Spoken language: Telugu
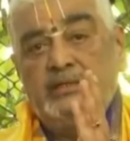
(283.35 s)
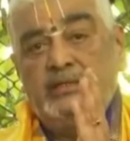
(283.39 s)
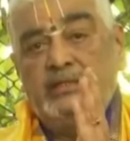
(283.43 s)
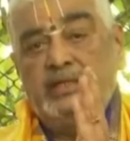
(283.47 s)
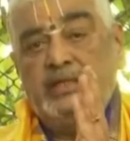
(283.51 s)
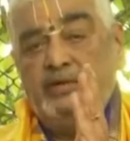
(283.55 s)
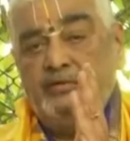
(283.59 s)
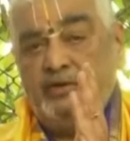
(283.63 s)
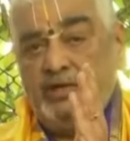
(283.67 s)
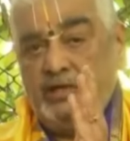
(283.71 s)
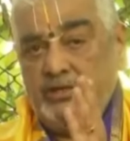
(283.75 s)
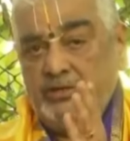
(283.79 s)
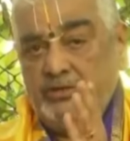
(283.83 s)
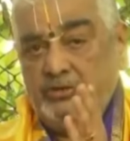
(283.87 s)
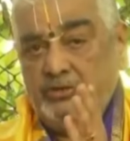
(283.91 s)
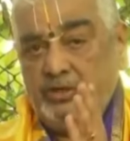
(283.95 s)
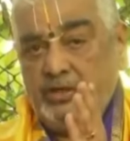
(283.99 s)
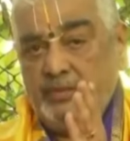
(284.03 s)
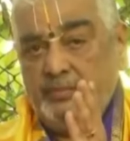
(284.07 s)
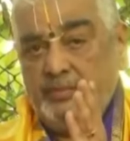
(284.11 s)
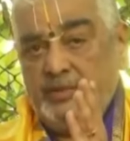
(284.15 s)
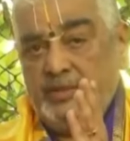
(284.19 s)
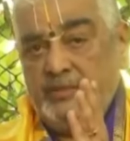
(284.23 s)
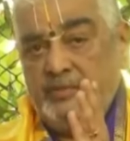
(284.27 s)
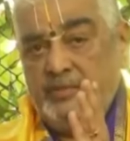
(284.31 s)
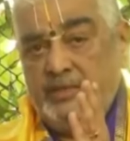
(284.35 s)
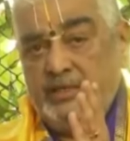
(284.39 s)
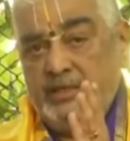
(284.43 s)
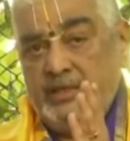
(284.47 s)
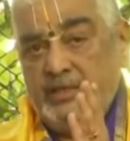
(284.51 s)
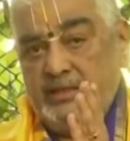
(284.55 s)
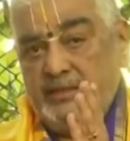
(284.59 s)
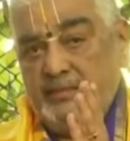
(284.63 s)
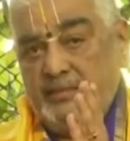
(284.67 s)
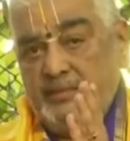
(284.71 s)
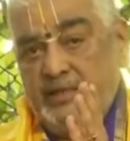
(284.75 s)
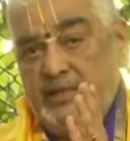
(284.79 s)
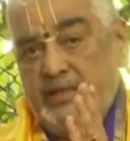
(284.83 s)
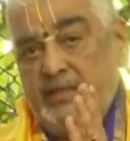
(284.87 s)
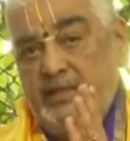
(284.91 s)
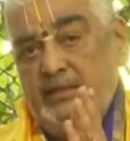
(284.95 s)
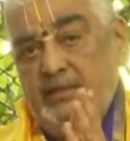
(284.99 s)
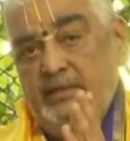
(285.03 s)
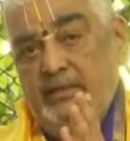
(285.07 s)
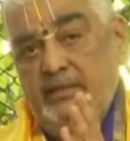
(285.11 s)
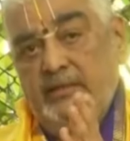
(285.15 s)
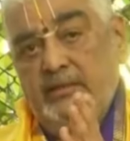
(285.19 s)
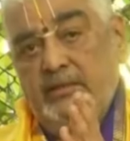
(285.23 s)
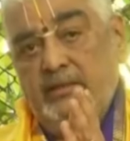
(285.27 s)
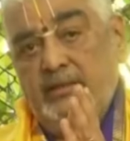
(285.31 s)
దేవాలయం యొక్క పరిమాణాన్ని బట్టి
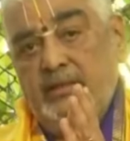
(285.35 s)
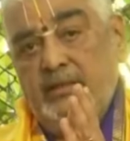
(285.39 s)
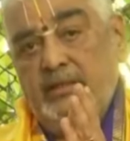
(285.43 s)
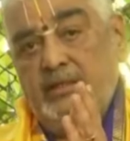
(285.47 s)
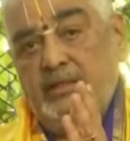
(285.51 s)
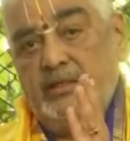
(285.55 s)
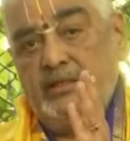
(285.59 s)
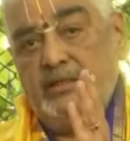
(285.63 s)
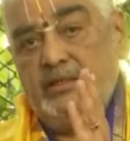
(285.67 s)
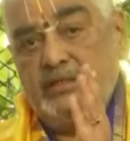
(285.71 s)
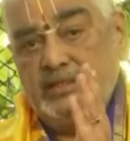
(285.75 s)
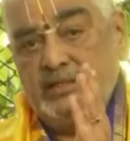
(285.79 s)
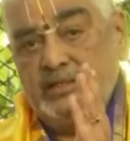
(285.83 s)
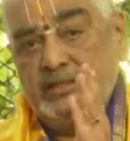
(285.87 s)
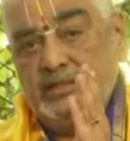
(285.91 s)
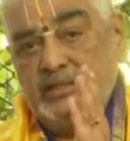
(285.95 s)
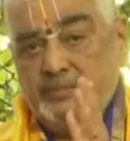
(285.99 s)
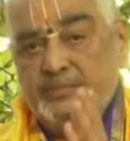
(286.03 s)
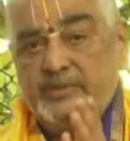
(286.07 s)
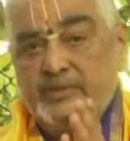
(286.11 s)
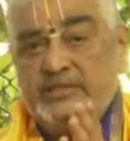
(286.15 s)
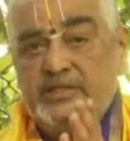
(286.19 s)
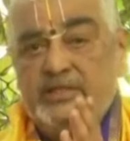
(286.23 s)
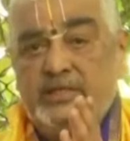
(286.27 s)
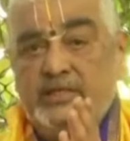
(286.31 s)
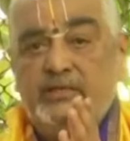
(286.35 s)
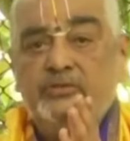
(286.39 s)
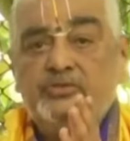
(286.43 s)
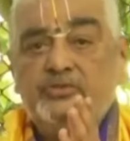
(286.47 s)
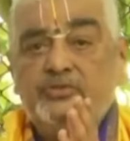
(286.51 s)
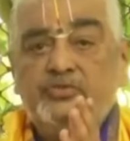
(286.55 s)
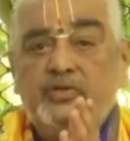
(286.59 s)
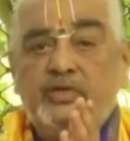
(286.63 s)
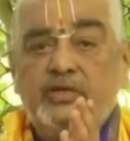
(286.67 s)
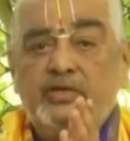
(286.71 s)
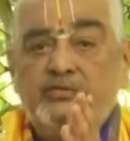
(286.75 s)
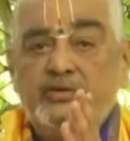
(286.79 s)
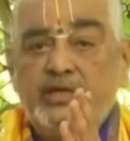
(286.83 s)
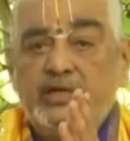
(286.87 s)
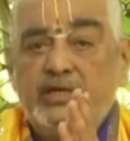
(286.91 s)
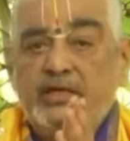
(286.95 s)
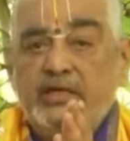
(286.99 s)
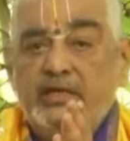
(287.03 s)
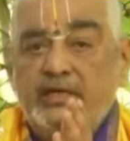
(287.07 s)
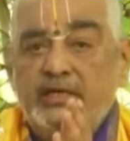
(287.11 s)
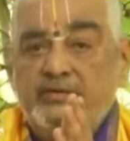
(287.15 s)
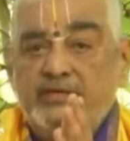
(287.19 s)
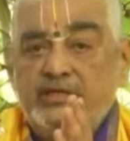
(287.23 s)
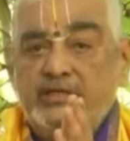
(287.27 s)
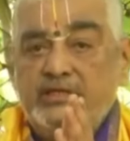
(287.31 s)
ఇంత ప్రసాదం స్వామివారికి
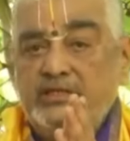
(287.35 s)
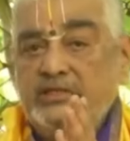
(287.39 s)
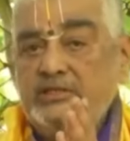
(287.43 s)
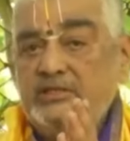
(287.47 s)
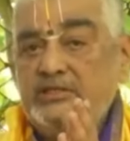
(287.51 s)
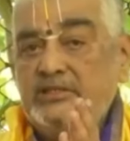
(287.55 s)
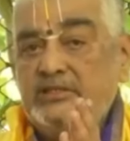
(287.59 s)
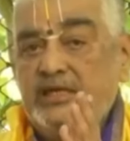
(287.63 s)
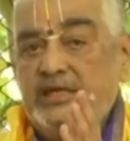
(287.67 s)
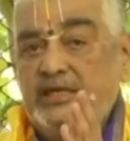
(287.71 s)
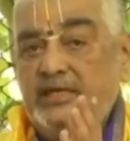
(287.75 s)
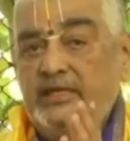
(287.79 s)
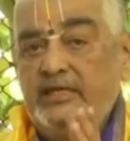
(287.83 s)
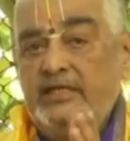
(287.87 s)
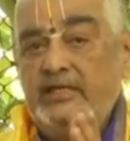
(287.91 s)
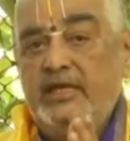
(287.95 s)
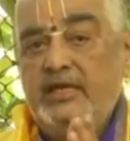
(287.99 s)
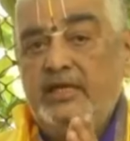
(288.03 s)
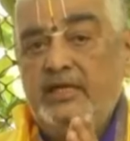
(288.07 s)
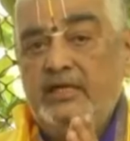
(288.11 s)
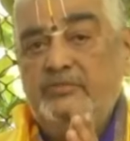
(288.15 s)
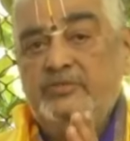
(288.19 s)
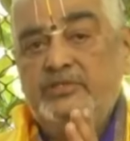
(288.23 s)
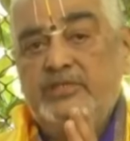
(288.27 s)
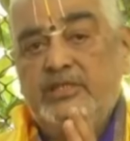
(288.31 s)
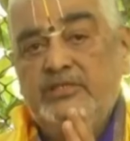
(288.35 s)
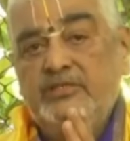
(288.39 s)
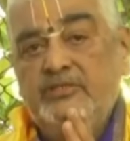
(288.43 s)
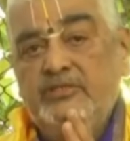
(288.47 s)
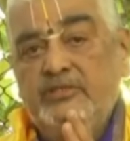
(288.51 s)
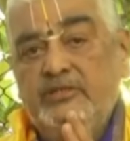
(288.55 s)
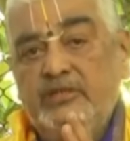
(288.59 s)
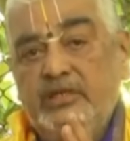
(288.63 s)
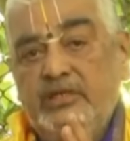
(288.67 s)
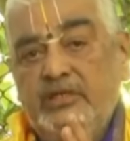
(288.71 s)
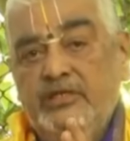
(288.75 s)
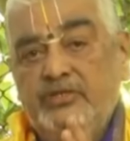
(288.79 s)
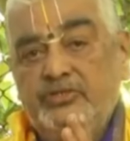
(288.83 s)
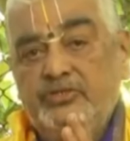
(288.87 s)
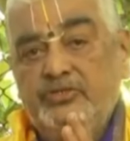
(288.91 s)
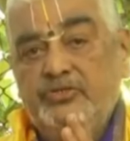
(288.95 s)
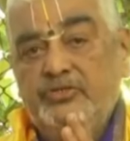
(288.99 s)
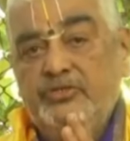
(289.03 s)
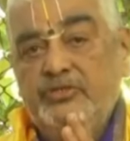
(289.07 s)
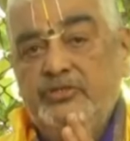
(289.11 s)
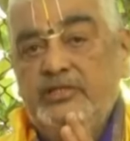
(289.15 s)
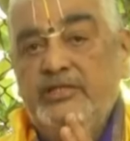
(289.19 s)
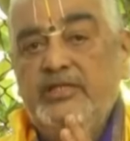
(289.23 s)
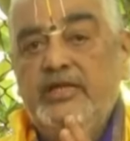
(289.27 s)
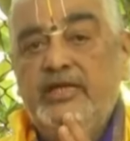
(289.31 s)
నైవేద్యం చేయాలనేది ఆగమశాస్త్రం
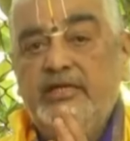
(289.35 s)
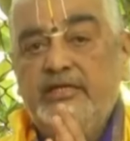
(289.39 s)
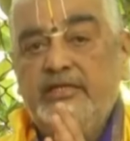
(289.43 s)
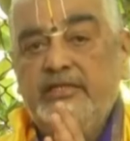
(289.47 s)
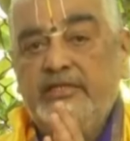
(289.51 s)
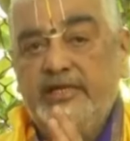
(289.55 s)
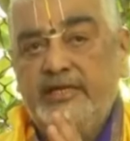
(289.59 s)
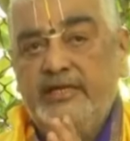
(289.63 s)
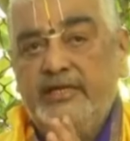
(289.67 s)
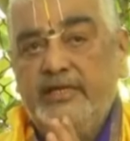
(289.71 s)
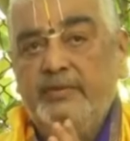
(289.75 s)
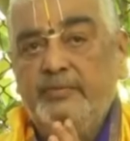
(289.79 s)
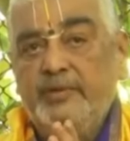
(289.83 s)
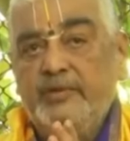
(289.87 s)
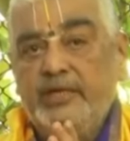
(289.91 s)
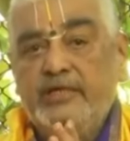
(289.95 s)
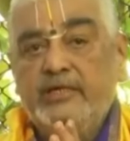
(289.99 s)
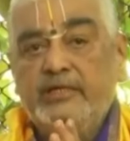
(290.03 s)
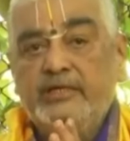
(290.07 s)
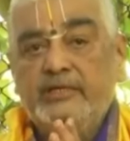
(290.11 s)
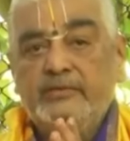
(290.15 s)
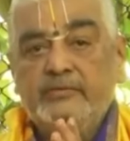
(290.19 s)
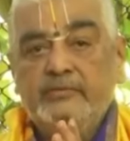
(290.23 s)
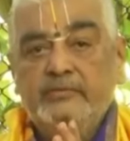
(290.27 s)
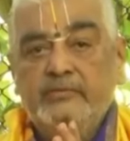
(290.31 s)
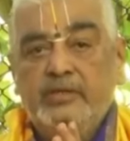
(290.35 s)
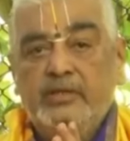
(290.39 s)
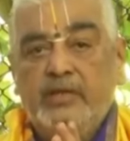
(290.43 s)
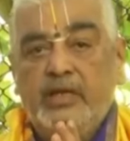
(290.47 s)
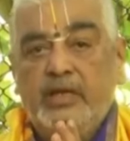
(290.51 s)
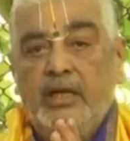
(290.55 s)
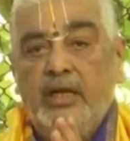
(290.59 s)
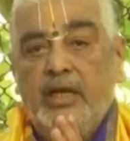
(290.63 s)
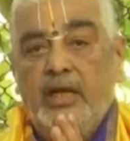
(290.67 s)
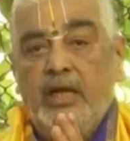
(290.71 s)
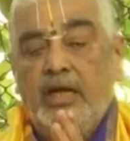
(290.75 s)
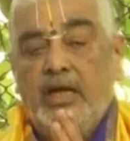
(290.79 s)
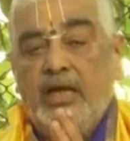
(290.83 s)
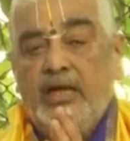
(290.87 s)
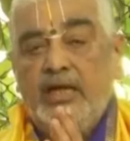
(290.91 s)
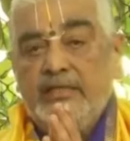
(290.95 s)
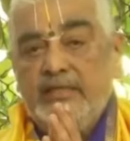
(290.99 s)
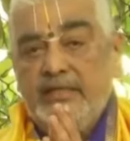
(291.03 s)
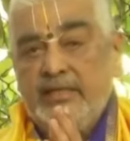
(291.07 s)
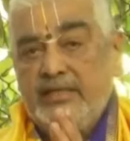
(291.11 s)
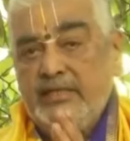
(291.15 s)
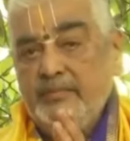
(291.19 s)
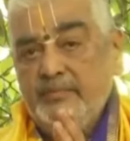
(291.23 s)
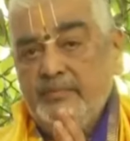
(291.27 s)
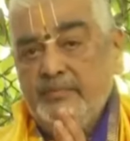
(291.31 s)
నిర్ణయిస్తుంది దాన్ని దిట్టం అంటారు ఆ
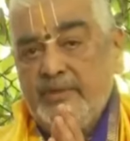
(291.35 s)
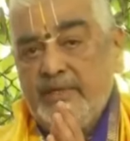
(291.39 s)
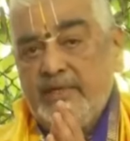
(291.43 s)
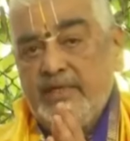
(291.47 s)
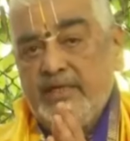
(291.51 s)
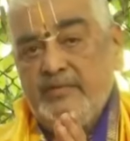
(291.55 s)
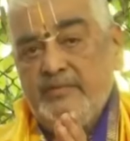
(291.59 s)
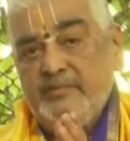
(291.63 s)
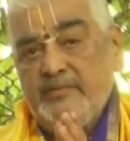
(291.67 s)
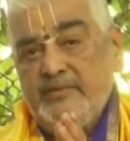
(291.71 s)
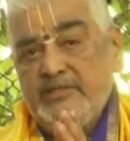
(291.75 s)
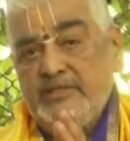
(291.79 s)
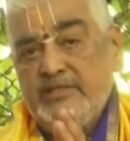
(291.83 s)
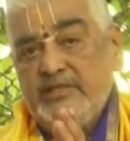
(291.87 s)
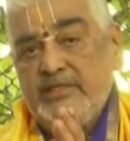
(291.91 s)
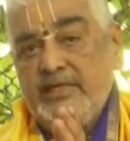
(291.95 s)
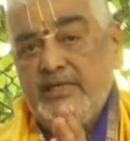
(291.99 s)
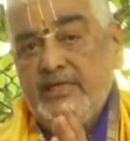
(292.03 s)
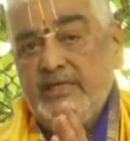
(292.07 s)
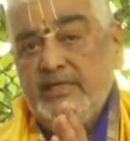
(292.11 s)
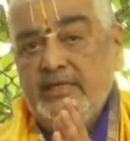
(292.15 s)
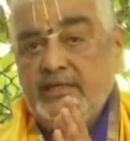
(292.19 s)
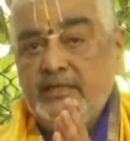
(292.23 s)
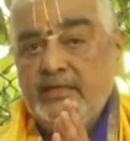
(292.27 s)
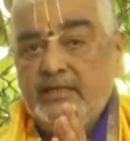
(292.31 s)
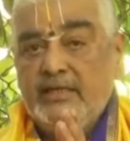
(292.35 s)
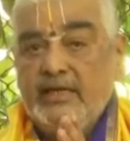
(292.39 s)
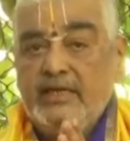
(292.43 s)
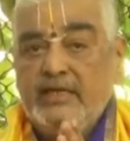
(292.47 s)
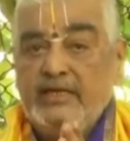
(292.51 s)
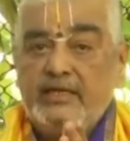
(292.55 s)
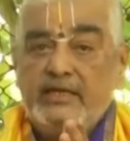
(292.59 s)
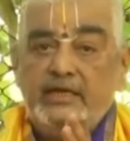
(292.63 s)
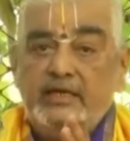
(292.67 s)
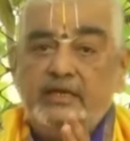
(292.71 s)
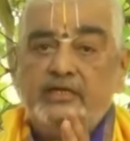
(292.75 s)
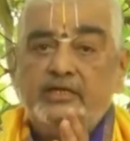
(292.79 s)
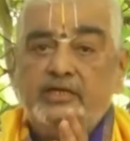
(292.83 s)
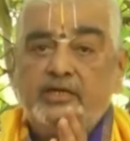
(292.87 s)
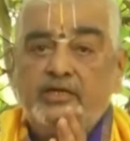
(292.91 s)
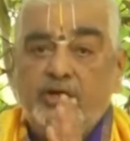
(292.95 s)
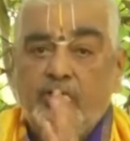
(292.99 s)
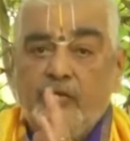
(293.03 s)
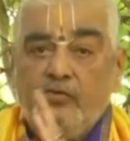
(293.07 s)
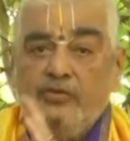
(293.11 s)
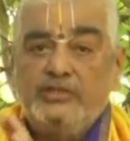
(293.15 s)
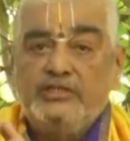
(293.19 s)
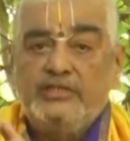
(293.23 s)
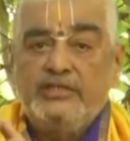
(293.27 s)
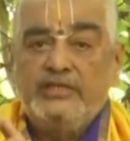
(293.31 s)
దిట్టం ప్రకారమే చేయాలి దానికన్నా
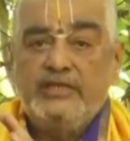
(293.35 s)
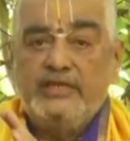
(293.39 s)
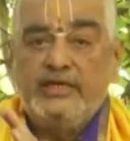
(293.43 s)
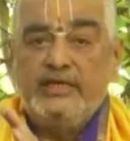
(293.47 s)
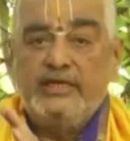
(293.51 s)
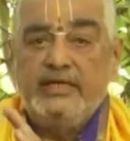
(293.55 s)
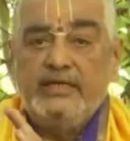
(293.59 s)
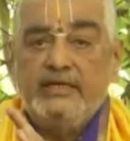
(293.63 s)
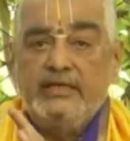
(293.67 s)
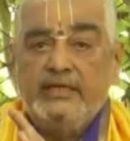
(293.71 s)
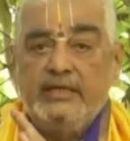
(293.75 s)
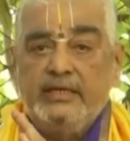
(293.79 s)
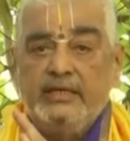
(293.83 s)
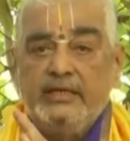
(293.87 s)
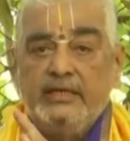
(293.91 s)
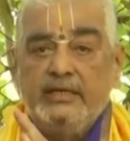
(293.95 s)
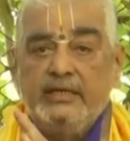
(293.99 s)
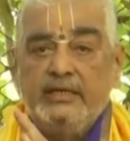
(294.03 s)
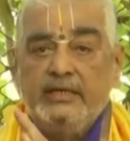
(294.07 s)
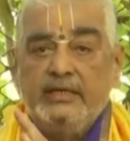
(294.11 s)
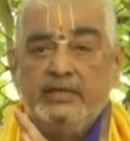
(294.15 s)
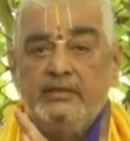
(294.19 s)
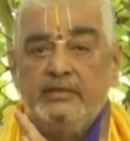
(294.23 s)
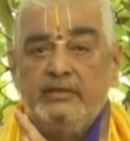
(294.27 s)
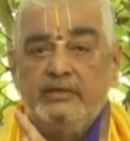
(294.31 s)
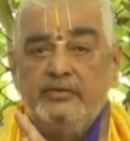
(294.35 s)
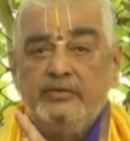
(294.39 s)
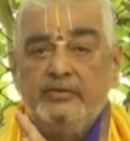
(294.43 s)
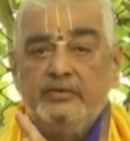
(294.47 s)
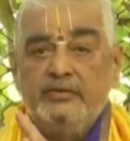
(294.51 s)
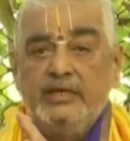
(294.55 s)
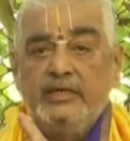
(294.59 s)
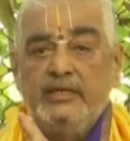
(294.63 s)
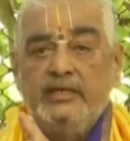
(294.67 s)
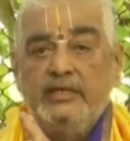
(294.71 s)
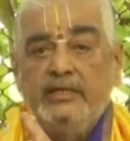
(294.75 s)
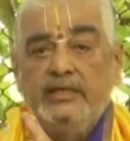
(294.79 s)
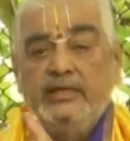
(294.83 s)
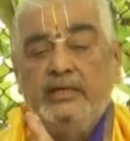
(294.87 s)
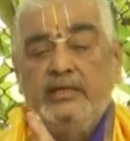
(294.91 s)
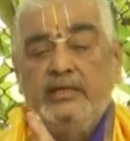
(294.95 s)
ఎక్కువ చేయడానికి ఎటువంటి